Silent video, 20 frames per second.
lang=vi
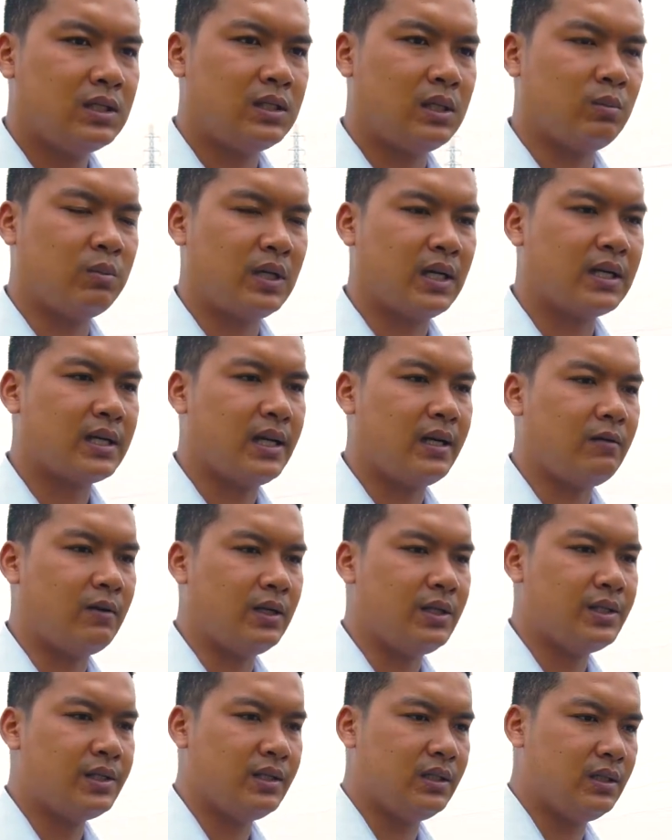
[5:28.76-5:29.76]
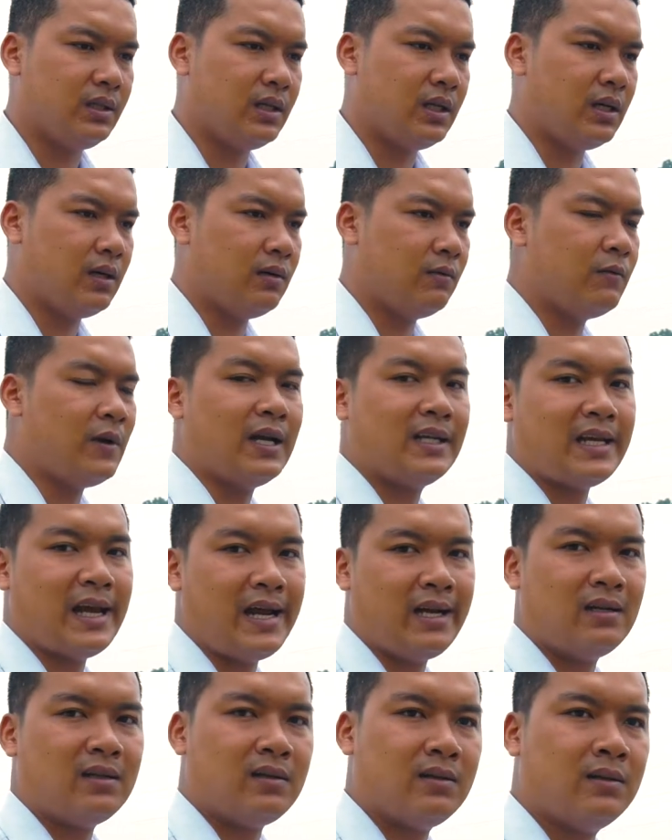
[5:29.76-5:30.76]
xong cách đây khoảng chừng vài
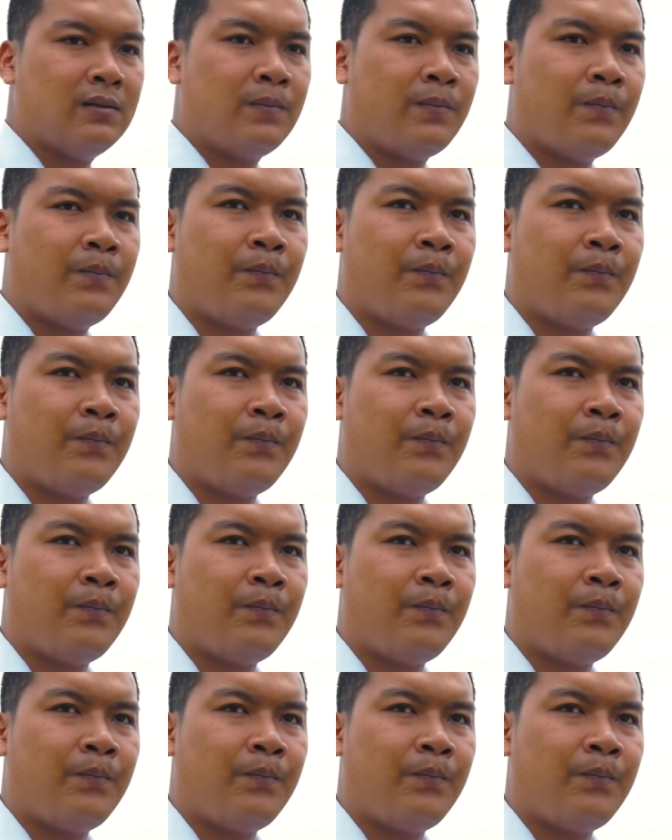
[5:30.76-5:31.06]
tháng thôi.